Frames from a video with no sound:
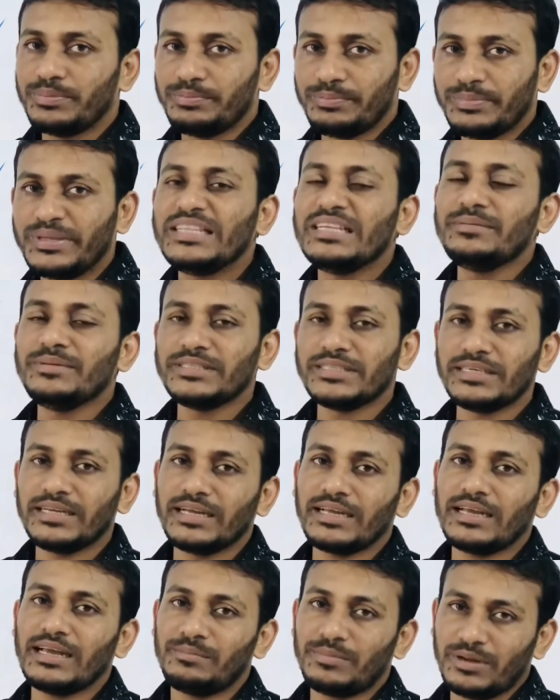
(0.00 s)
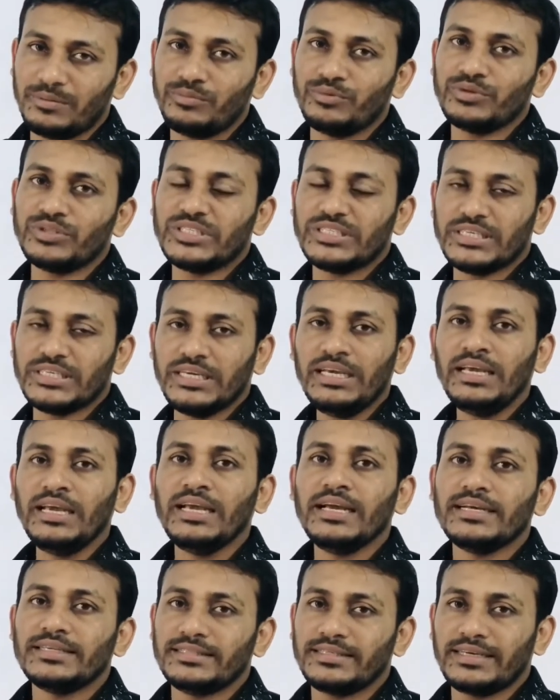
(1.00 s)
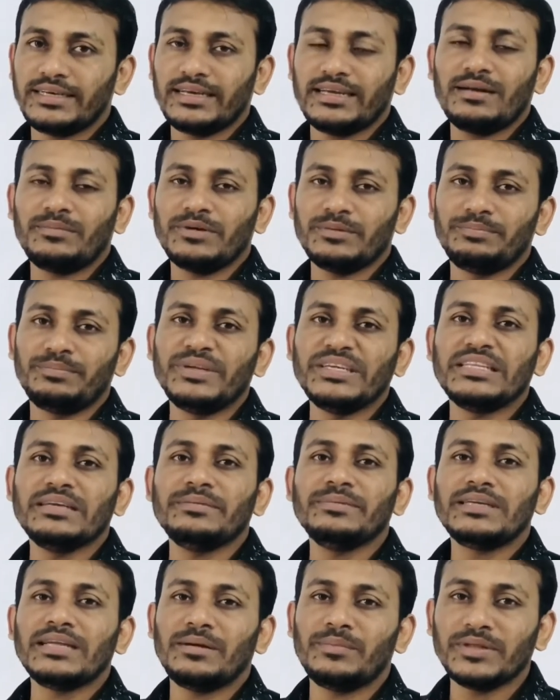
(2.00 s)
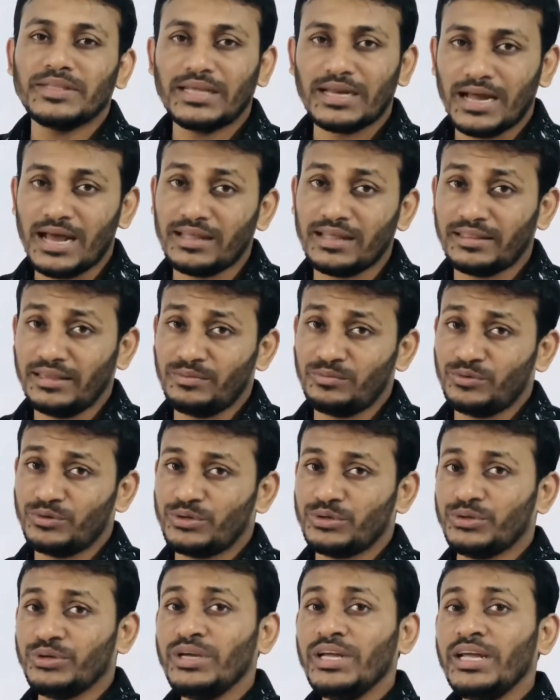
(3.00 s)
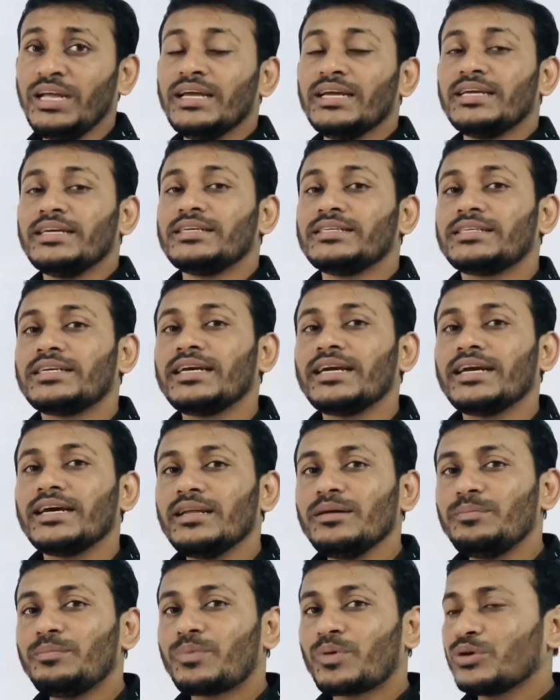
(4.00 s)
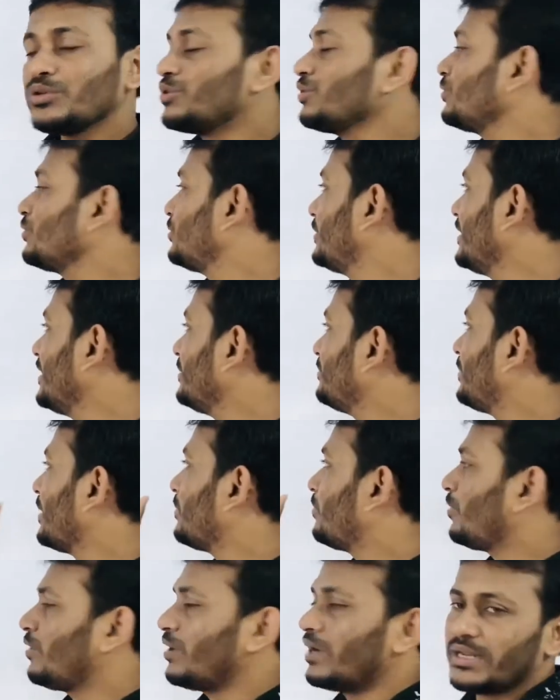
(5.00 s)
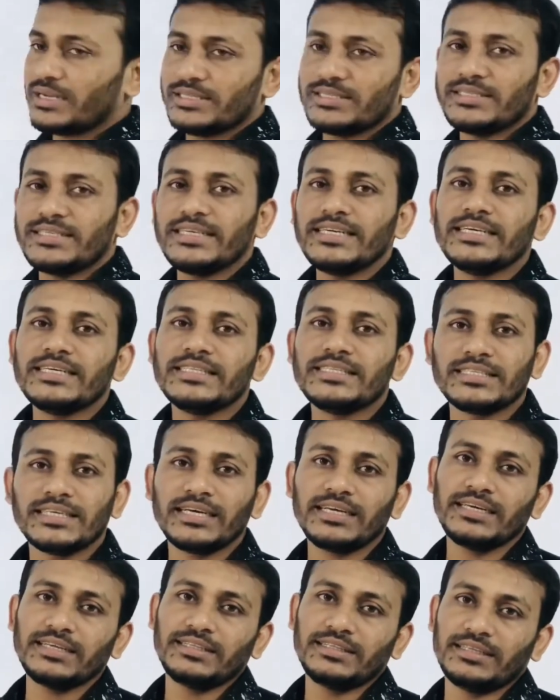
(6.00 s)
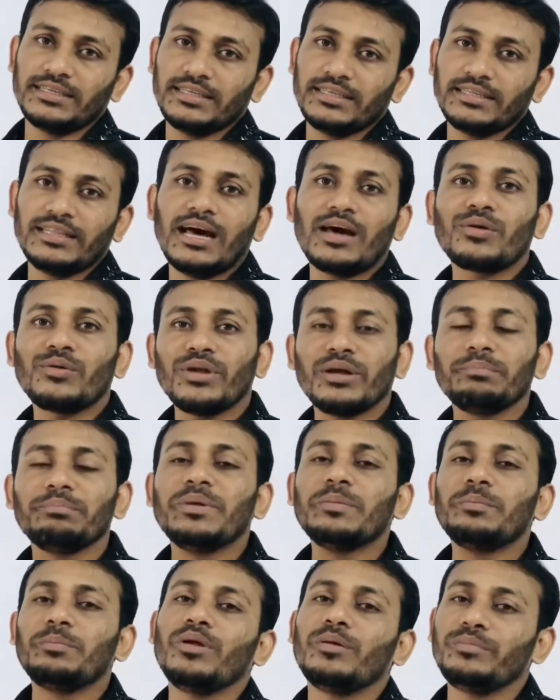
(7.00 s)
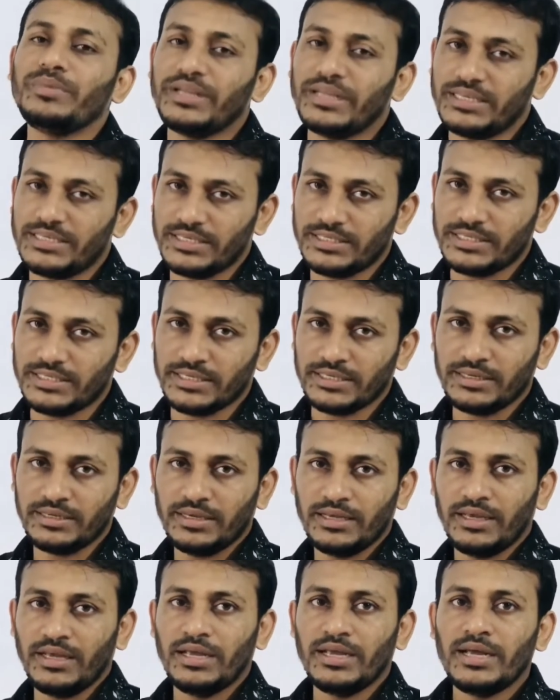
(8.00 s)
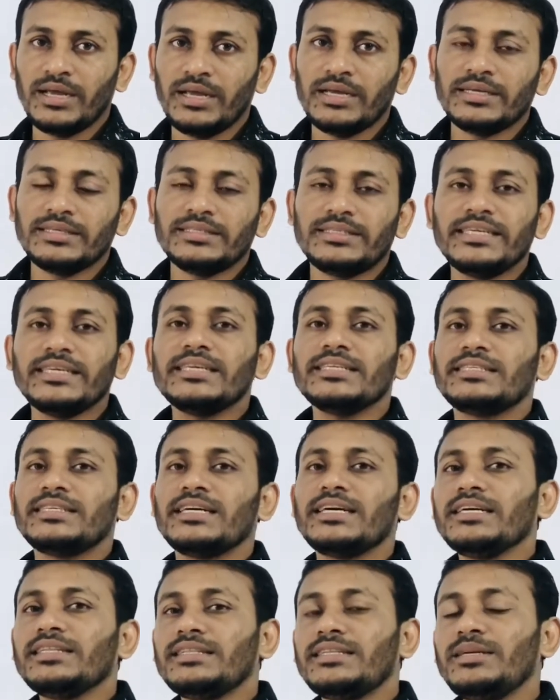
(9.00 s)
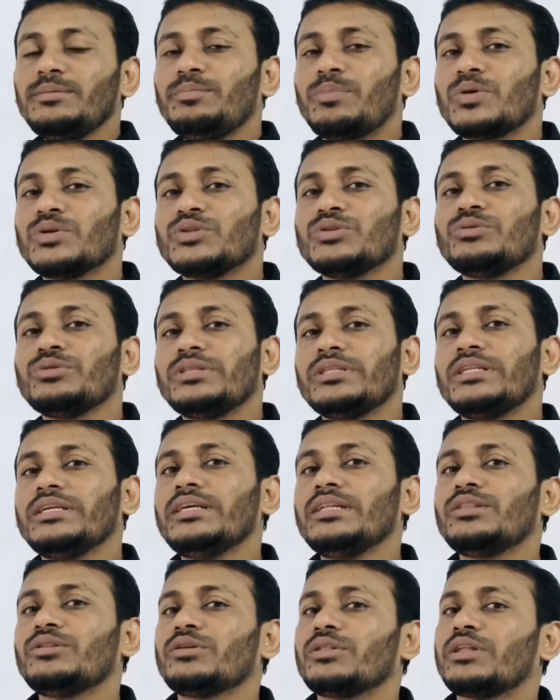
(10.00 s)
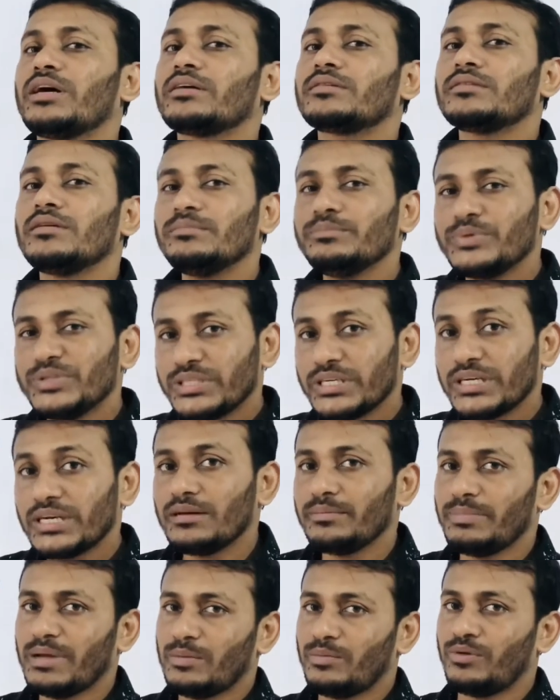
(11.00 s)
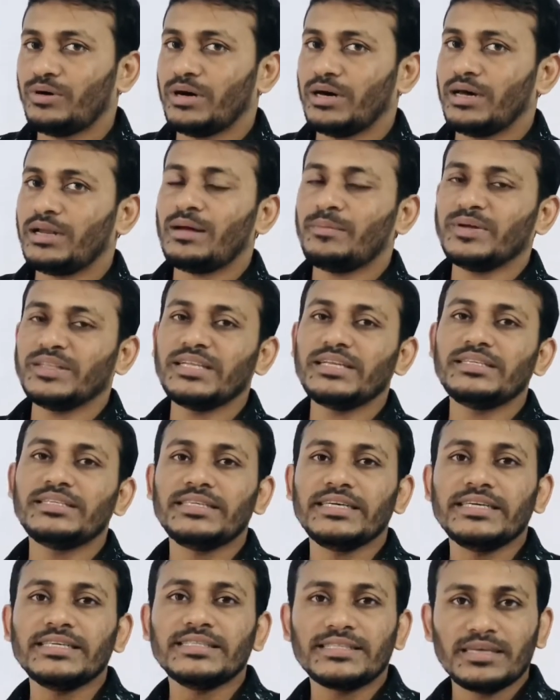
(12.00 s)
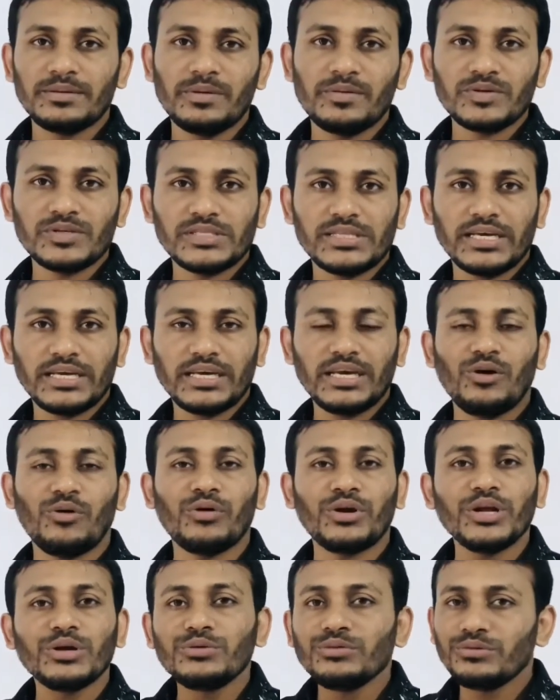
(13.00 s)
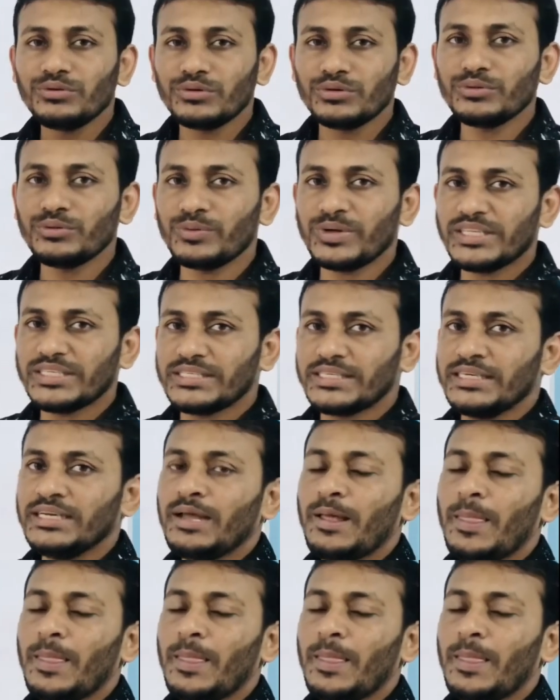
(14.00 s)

পৃথিবী যেটাকে আমরা বলছি যেখানে আমার পৃথিবীটা আমাদের হাতের মুঠোয় সেখানে প্রযুক্তির ব্যবহার চিকিৎসা ক্ষেত্রে দারুণ এক বিপ্লব নিয়ে এসেছে চিকিৎসা ক্ষেত্রে প্রযুক্তি তথা কম্পিউটারের ব্যবহার আমাদের চিকিৎসা ব্যবস্থাকে অনেক উন্নত করেছে